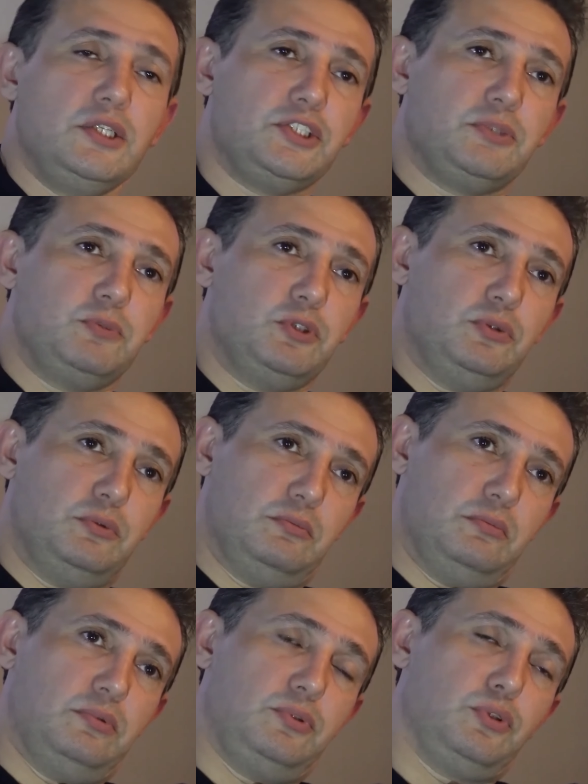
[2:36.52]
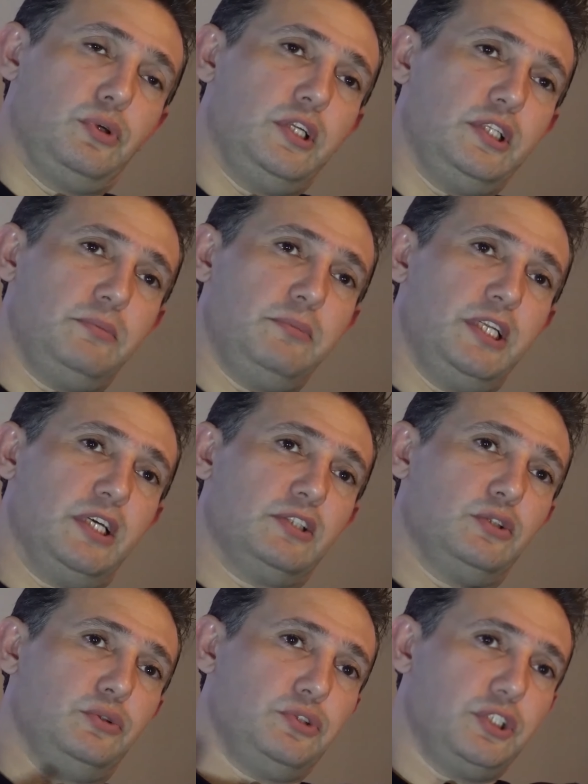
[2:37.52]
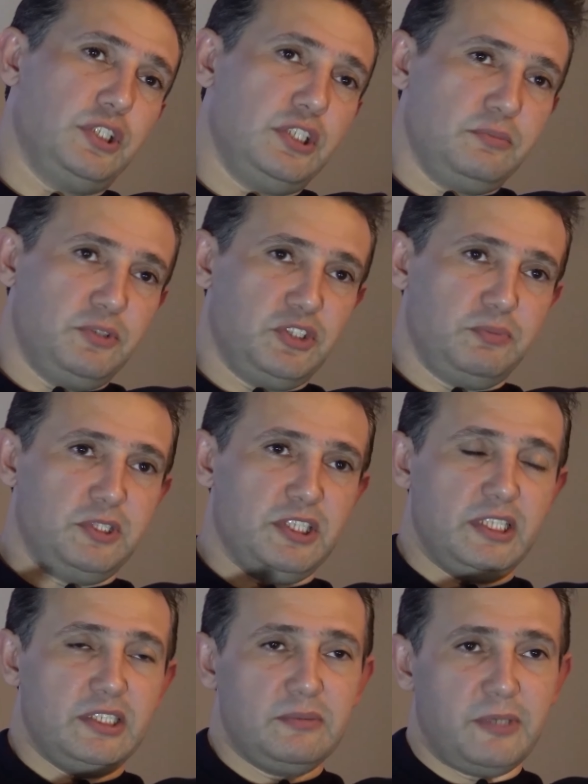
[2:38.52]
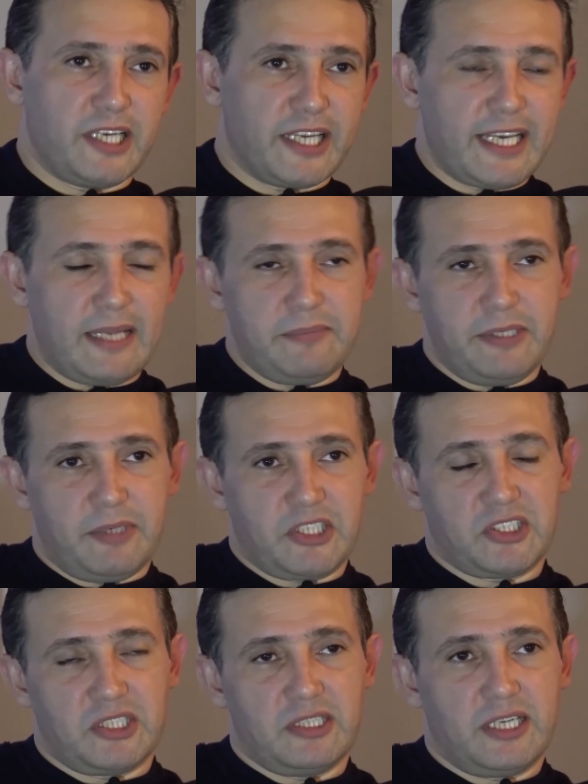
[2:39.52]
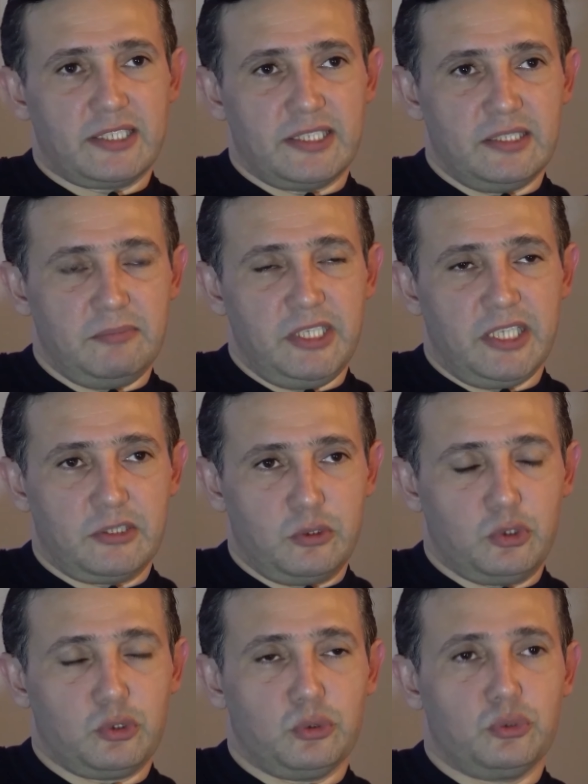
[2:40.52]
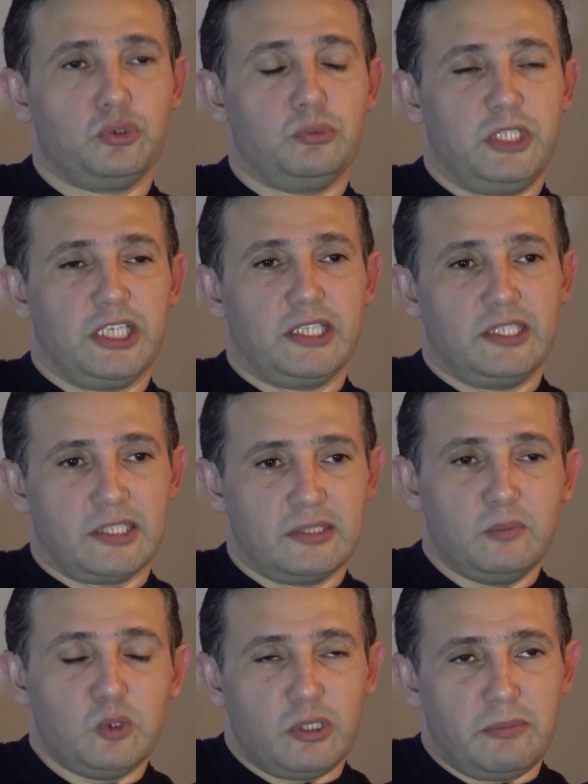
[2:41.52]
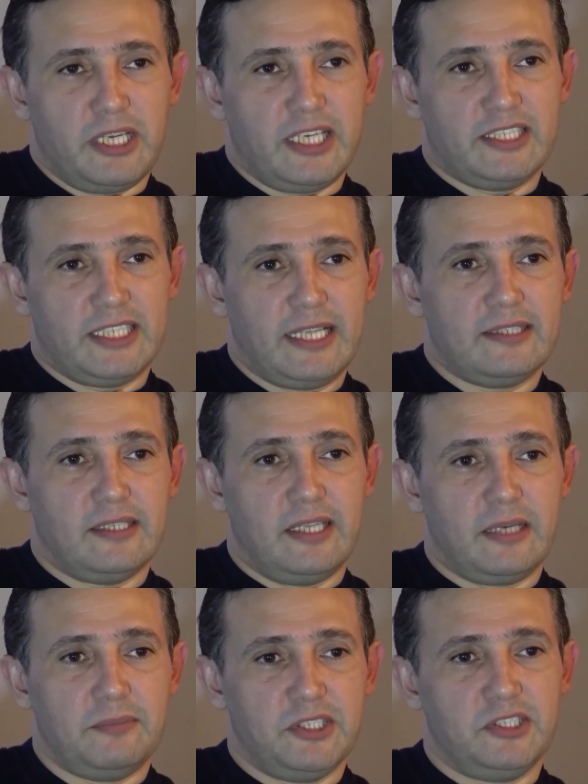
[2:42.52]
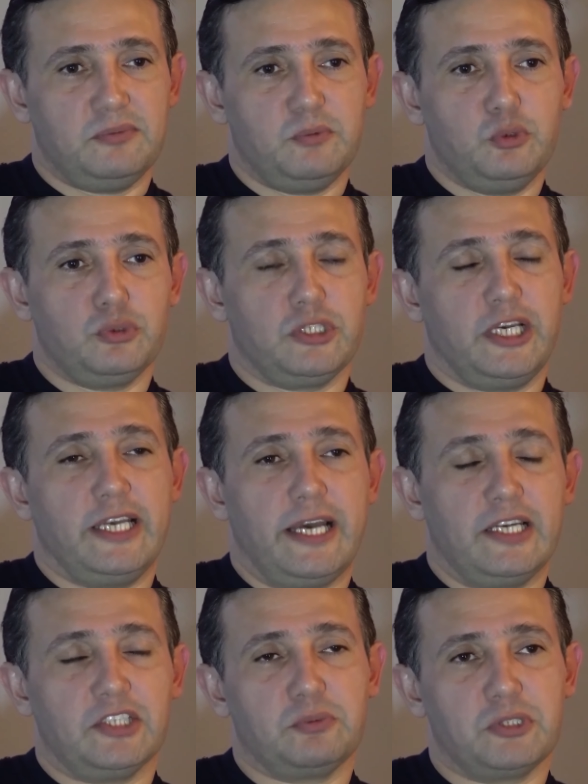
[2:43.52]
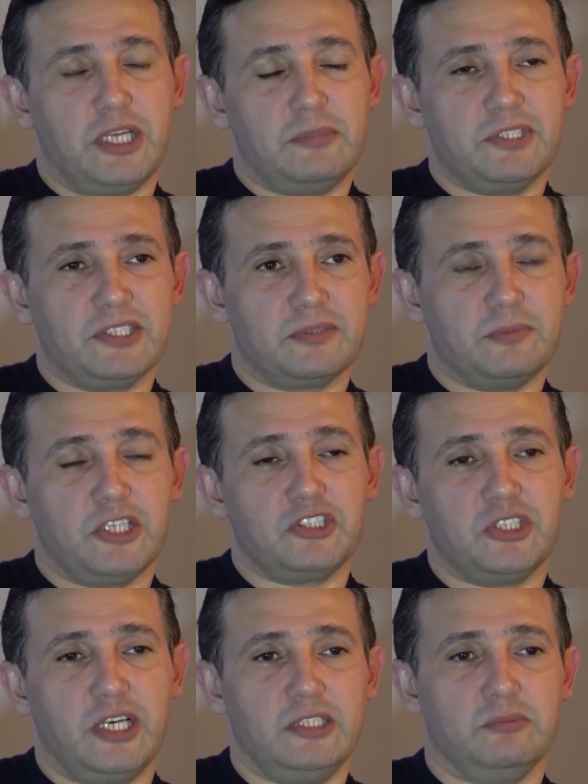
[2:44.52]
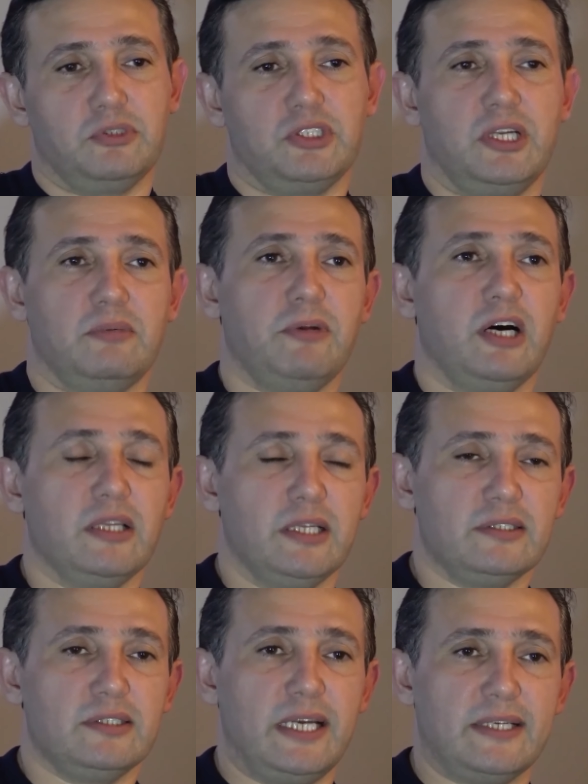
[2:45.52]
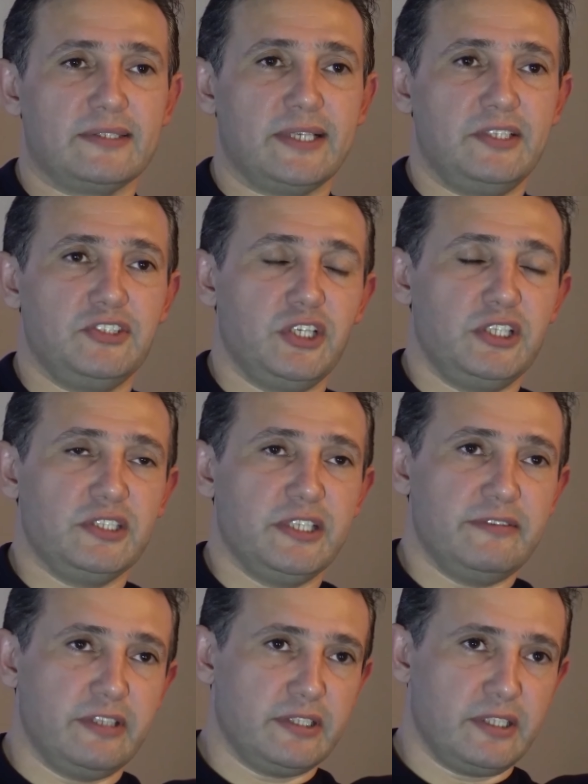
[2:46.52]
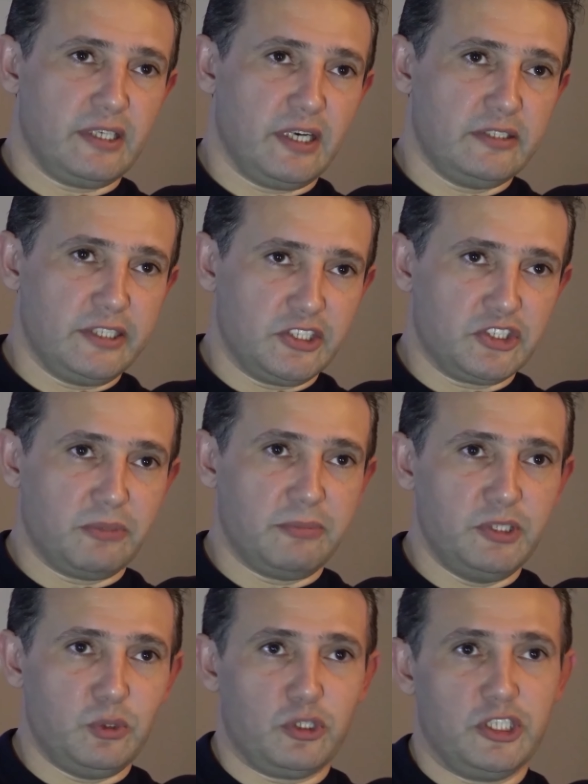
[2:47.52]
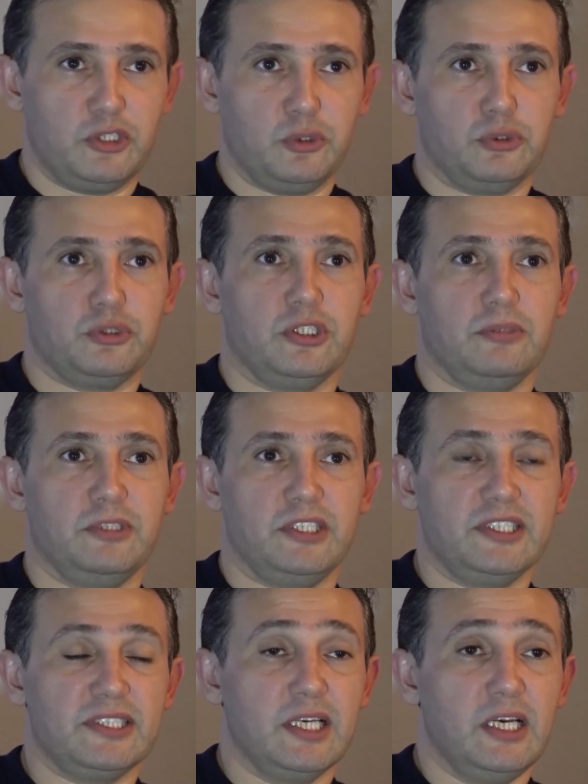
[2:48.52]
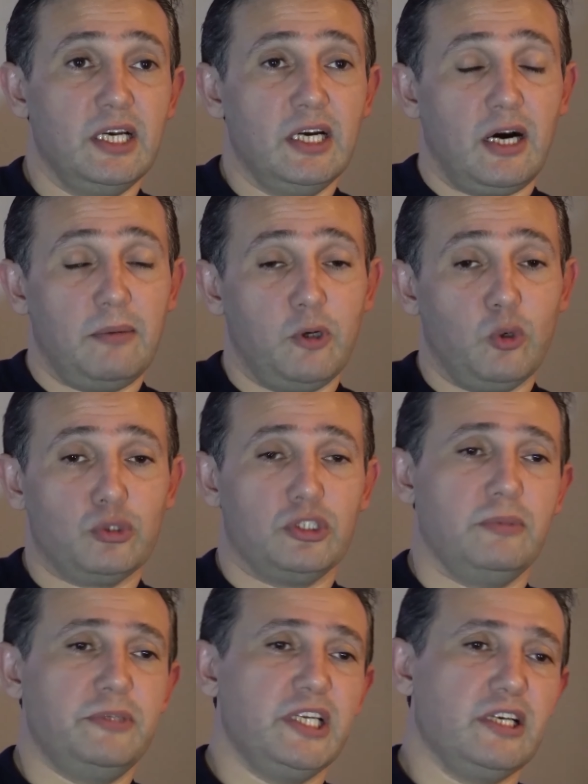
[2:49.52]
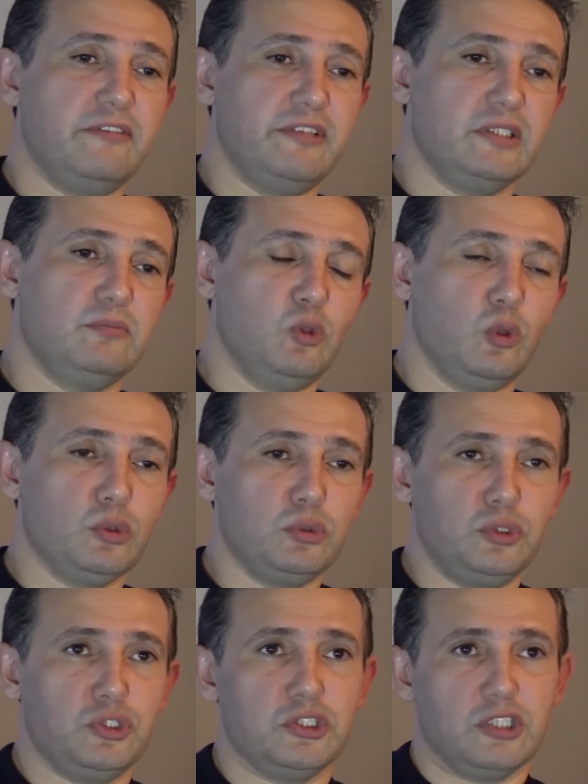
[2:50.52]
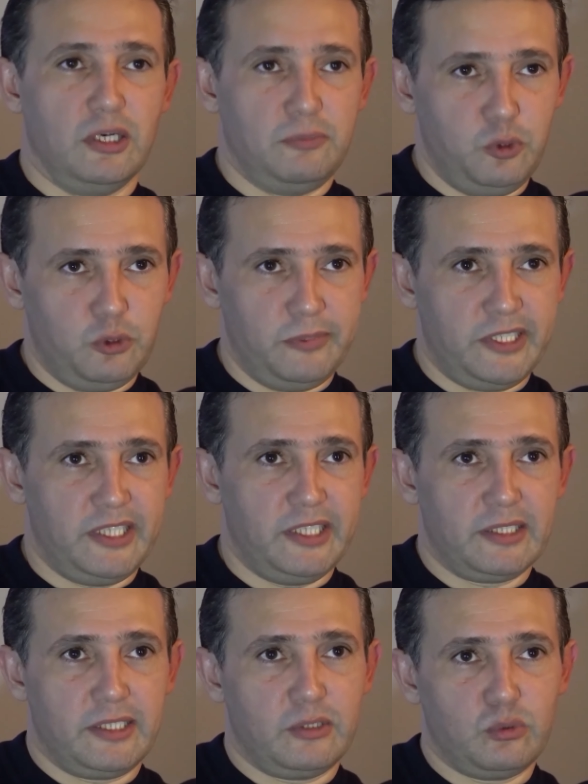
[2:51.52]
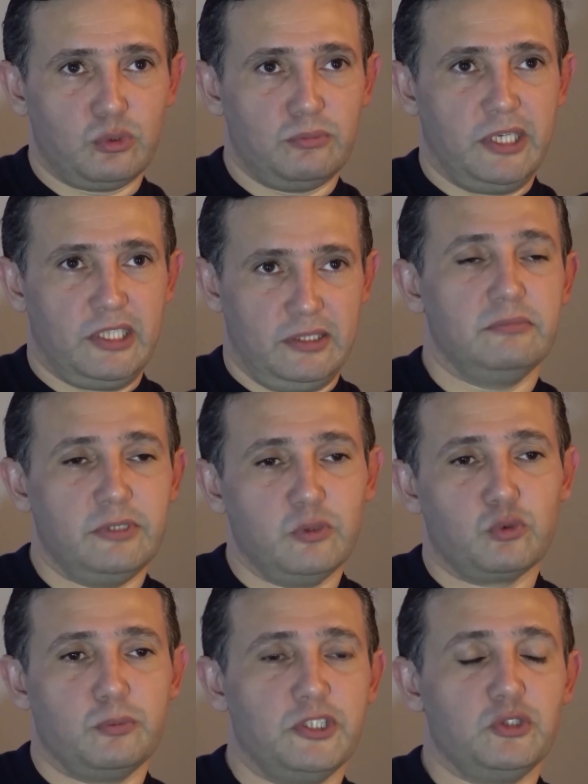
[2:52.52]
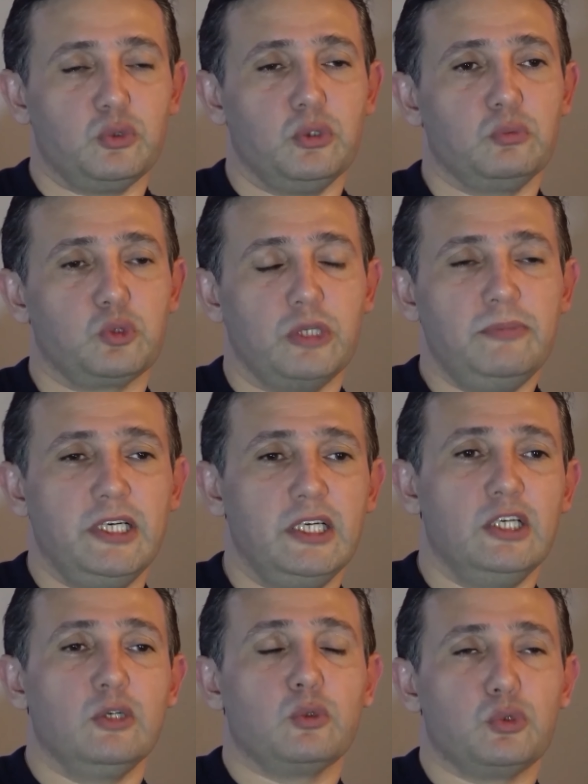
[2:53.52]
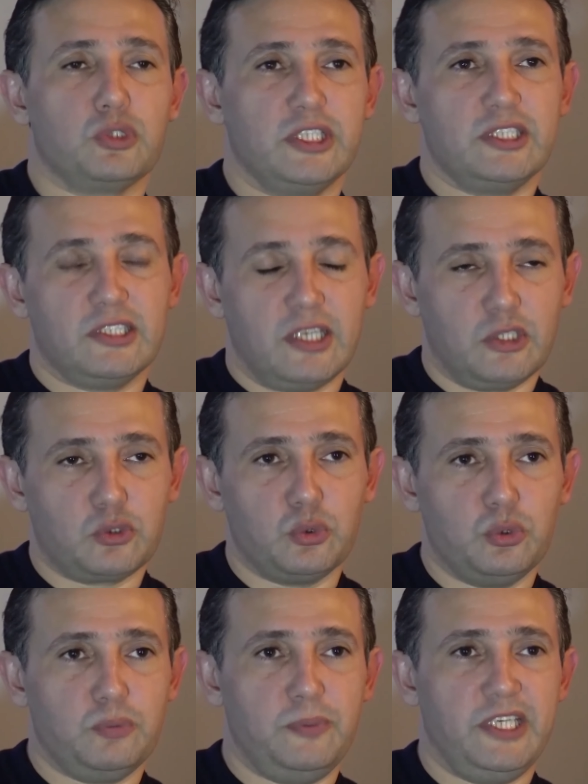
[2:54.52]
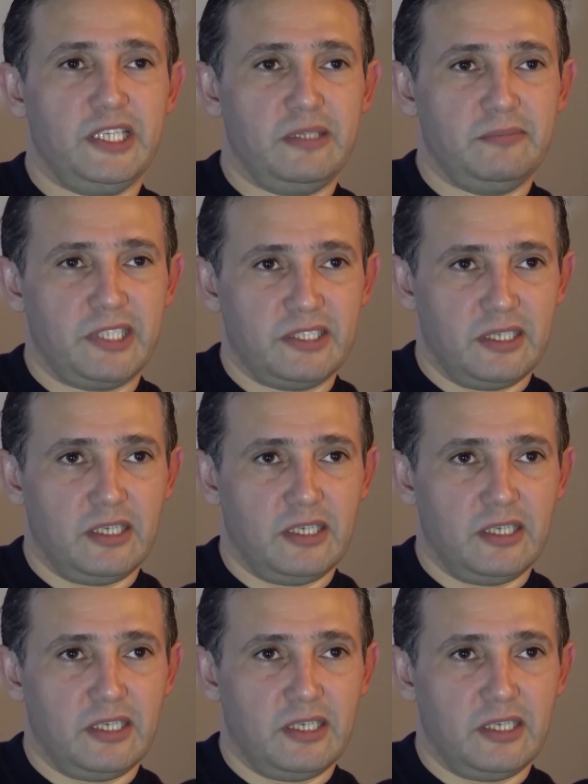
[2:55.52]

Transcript: Şimdi söyledik milattan önce 20. binden itibaren gelmeye başladılar dedik. Milattan önce 10. bine kadar da muhtemelen geldiler. Bir kısmı kuzeye yerleşmişler, bir kısmı aşağı inmişler. Bağlantı dersen şehir devletleri halinde yaşamayı örnek gösterebiliriz. Ama Orta Amerika verimli olduğu için daha büyük medeniyetler kurmak mevzu bahis olmuş ama kuzeyde daha soğuk bir iklimde